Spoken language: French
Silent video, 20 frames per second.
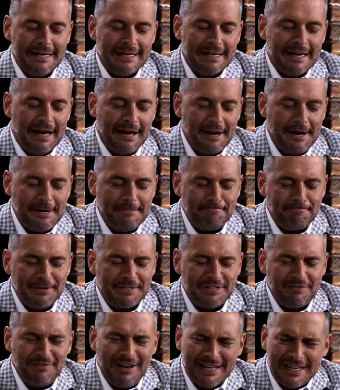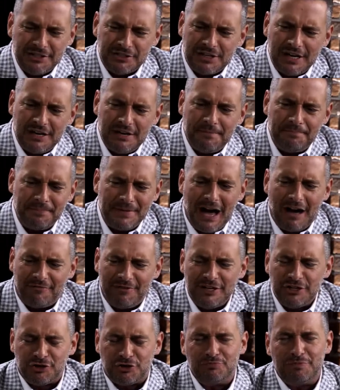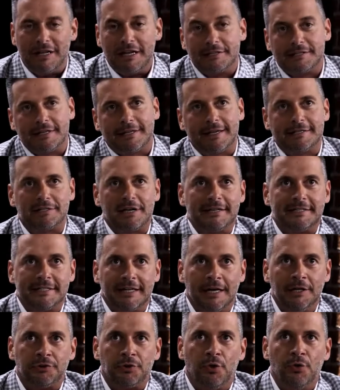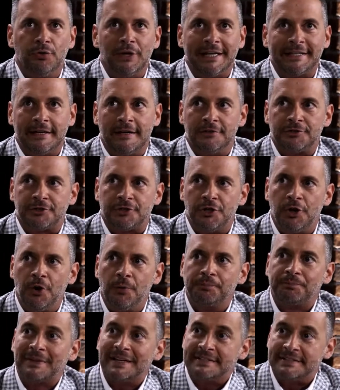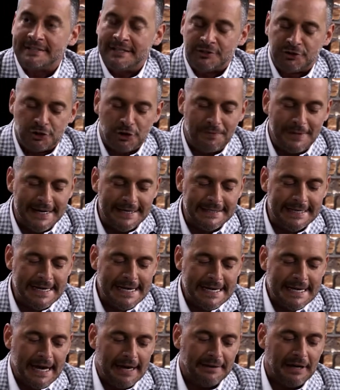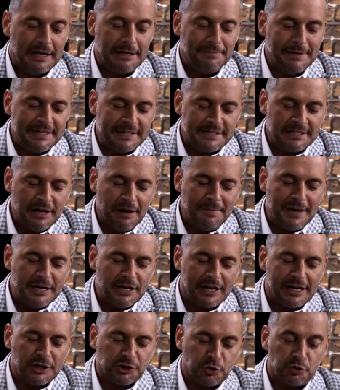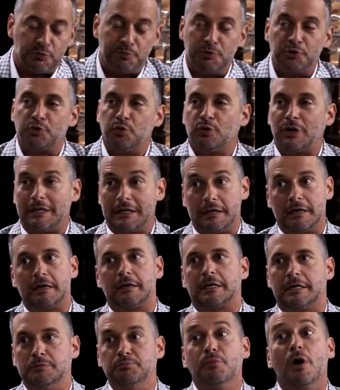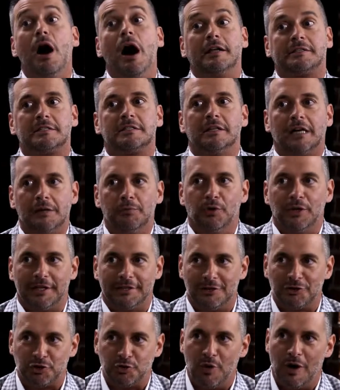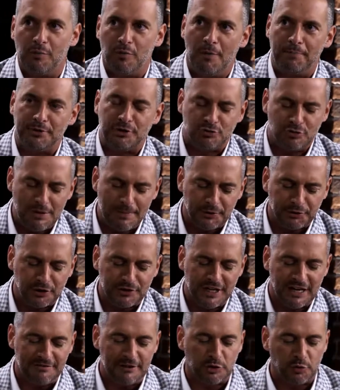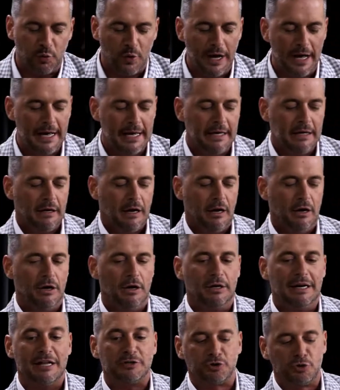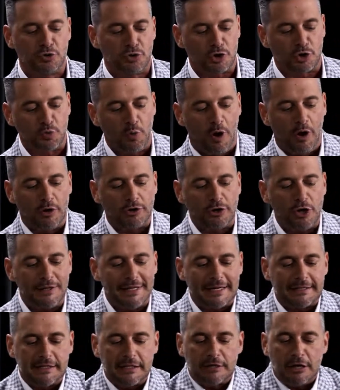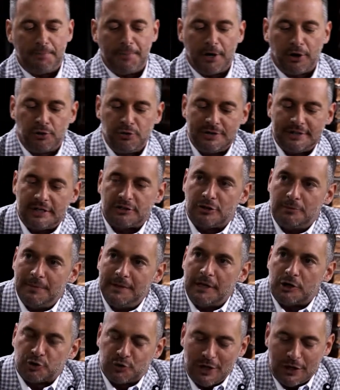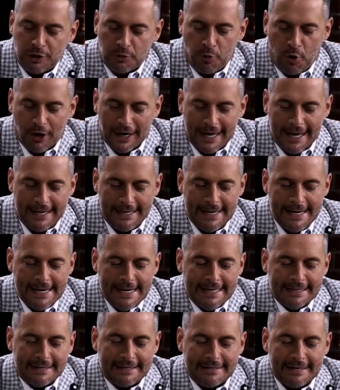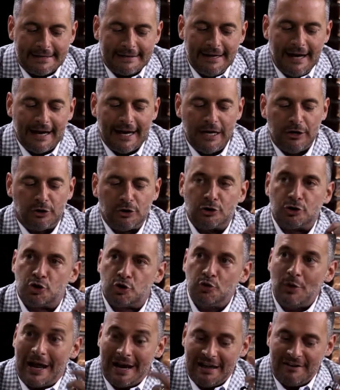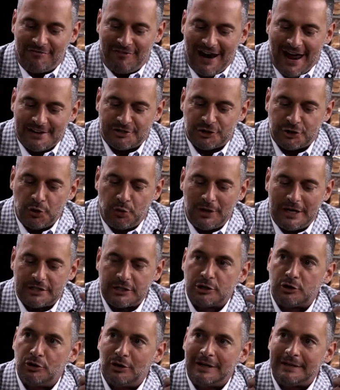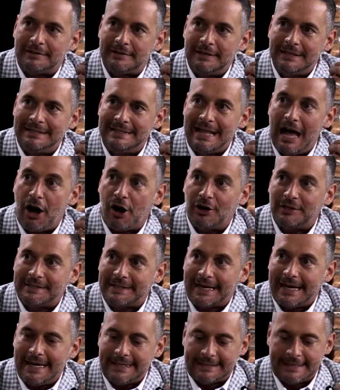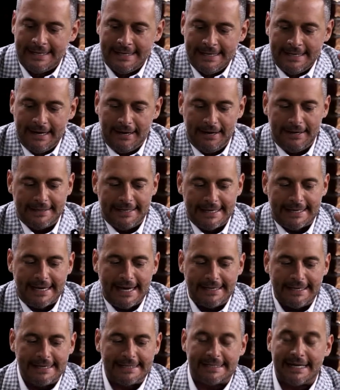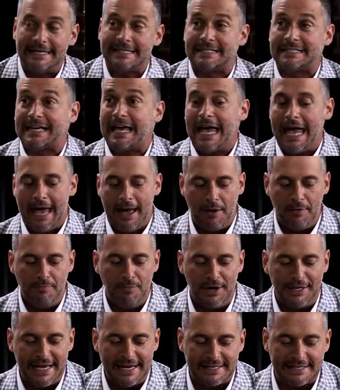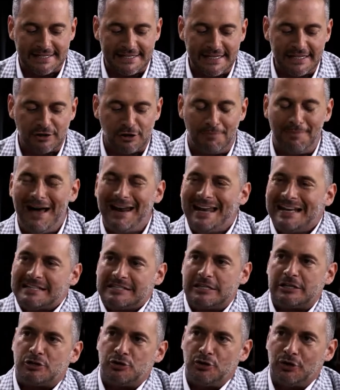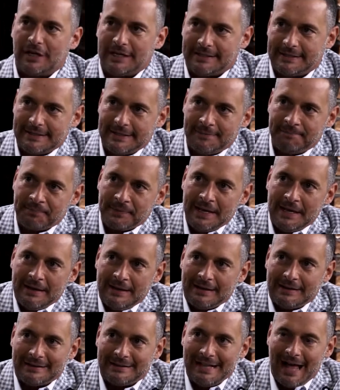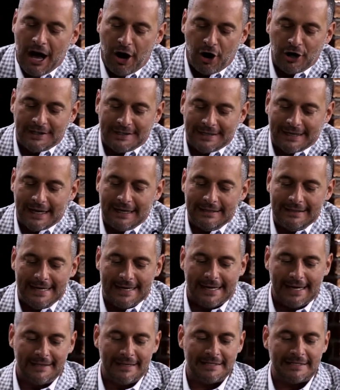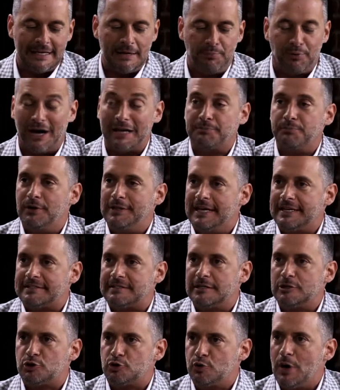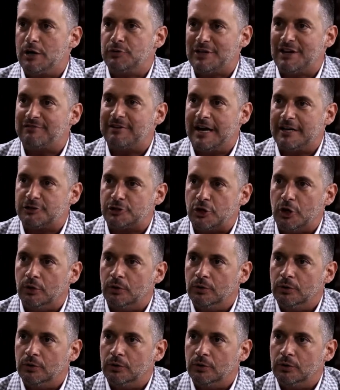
Euh, Sylvain, qu'est-ce qui en fait, je m'en ai dit, qu'est-ce qui a attiré ton attention cette semaine dans les médias, mais il y a quelque chose plutôt qui m'a attiré mon attention mhm. à moi, puis je voulais m'entretenir avec toi euh, là-dessus ce soir. Il y a un article qui est apparu cette semaine dans le Journal de Montréal qui déclarait que dû à l'inflation, la sécurité de la retraite euh, des Canadiens serait euh, menacée. Comment la sécurité de la retraite des Canadiens pourrait être menacée dû à une inflation?